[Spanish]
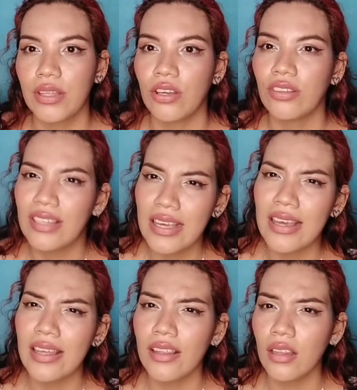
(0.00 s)
dijeron, sí,
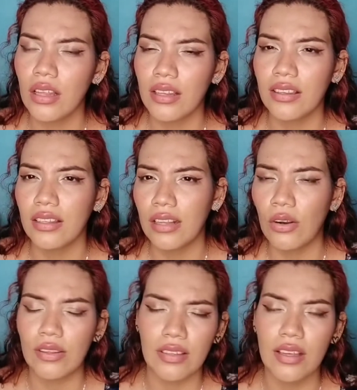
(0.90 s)
este, te lo
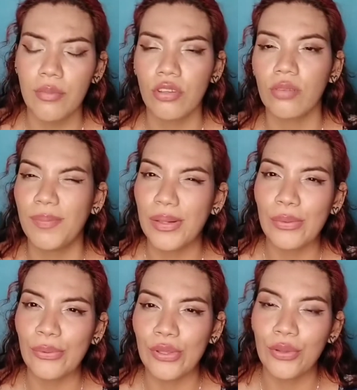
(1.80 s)
hacemos,
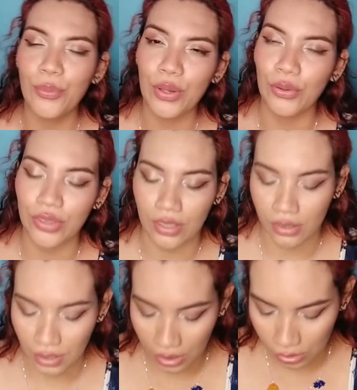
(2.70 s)
pero ya no me
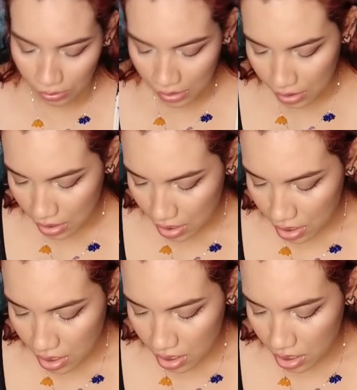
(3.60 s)
contactaron.
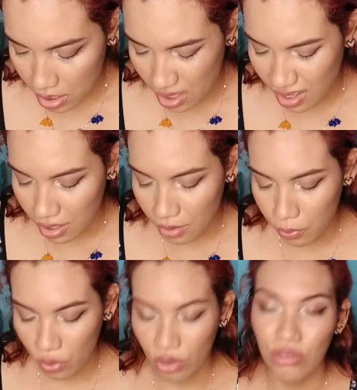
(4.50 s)
Y
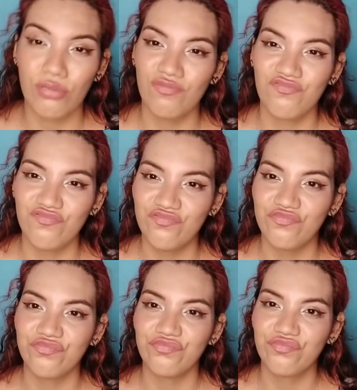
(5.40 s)
pues
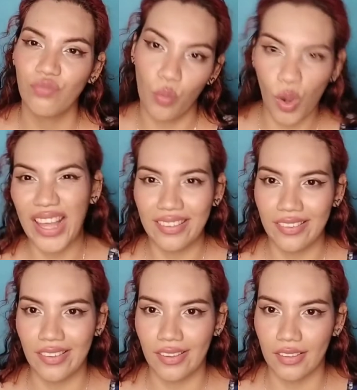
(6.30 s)
voy a
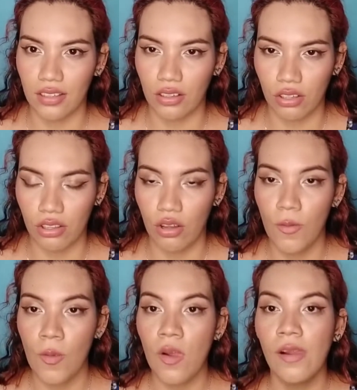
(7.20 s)
tener que hacerlo yo.
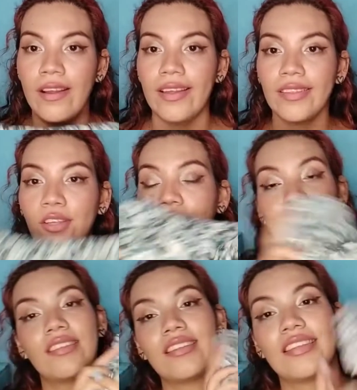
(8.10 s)

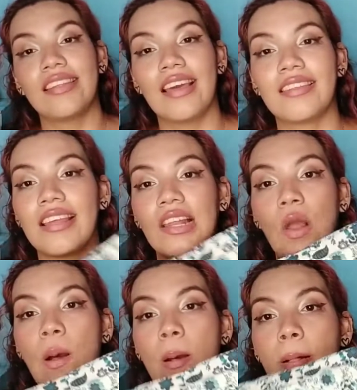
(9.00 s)
Entonces decidí
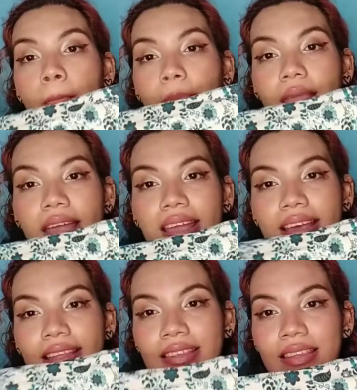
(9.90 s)
hacerlo de
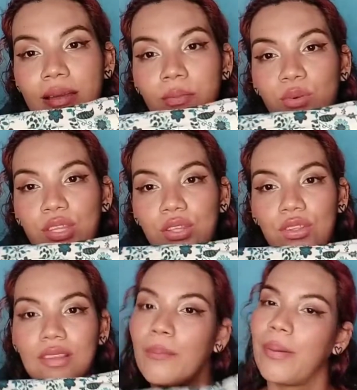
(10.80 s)
este bonito
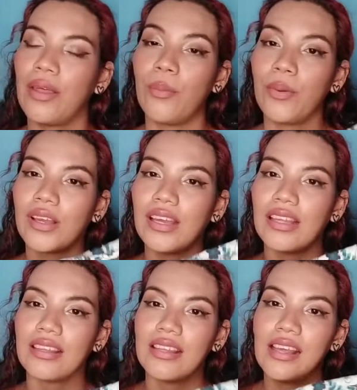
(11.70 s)
estampado porque
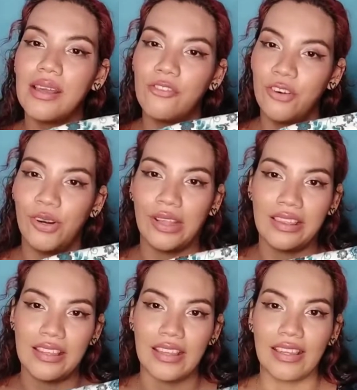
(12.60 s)
es de
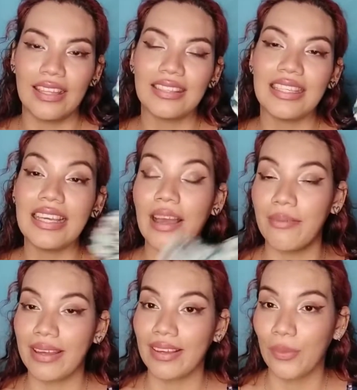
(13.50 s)
florecitas y a
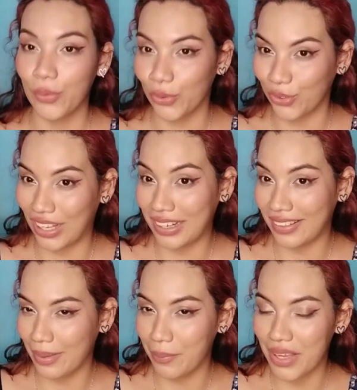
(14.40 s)
ver cómo nos sale
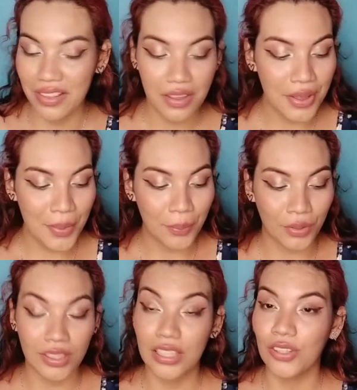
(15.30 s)
también
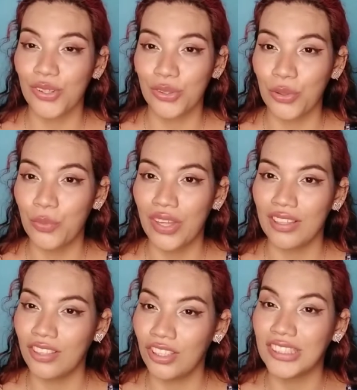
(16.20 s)
porque yo estoy muy
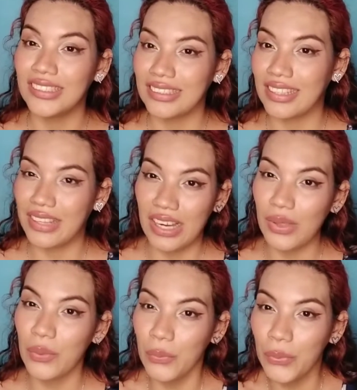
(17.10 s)
ansiosa de tener
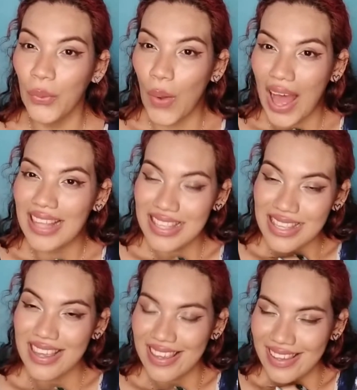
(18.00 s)
uno
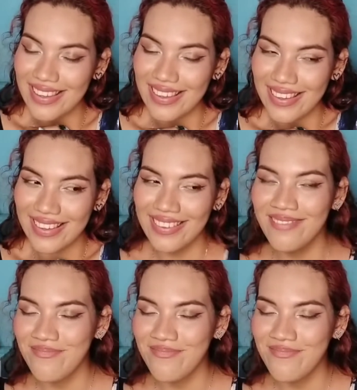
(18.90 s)
así